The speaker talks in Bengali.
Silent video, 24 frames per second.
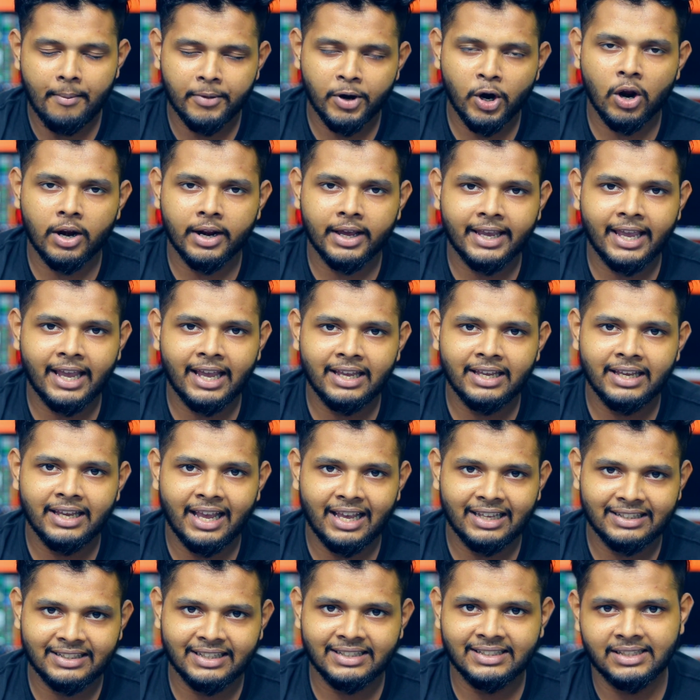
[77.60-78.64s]
আমরা অনেকেই
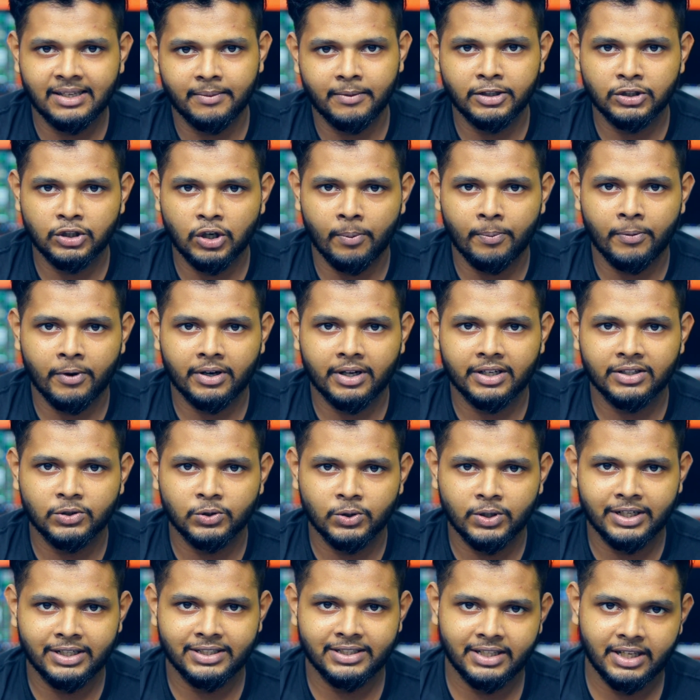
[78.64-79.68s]
এস এস সেভেন সম্পর্কে
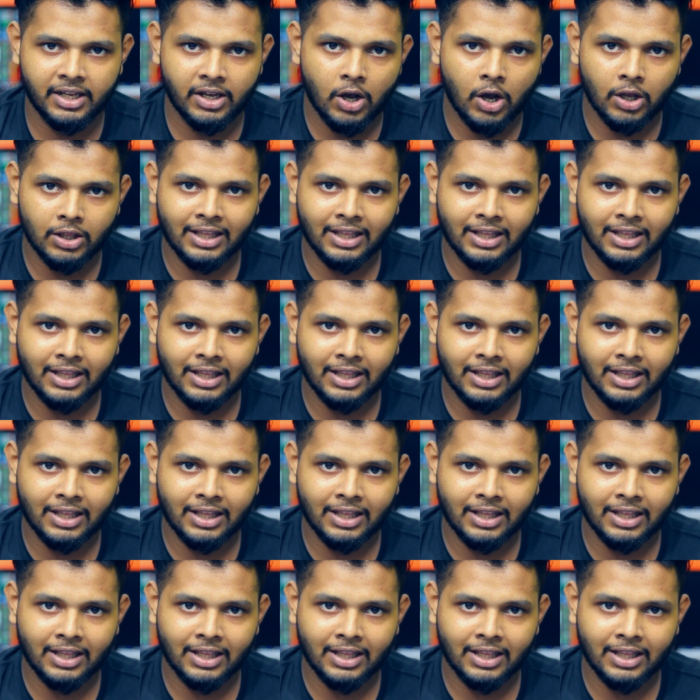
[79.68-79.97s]
শুনেছি